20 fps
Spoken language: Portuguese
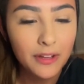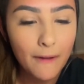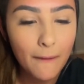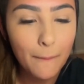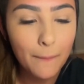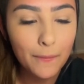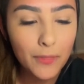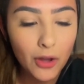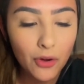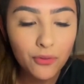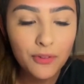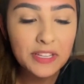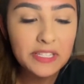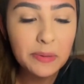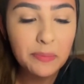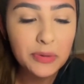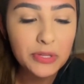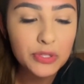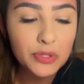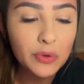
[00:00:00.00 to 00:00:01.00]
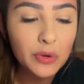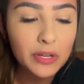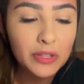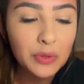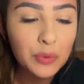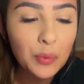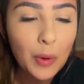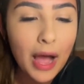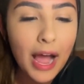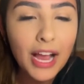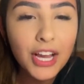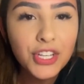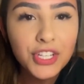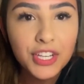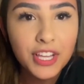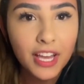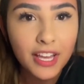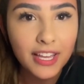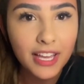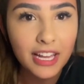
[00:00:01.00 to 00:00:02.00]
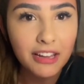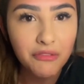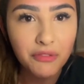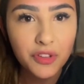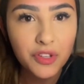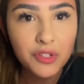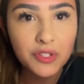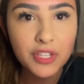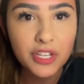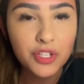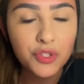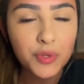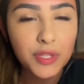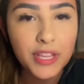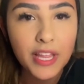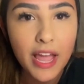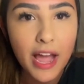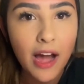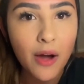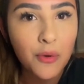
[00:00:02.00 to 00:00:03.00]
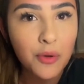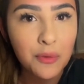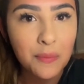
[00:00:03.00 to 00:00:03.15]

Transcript: Talvez a pessoa não ache que aquele vídeo seja o ideal e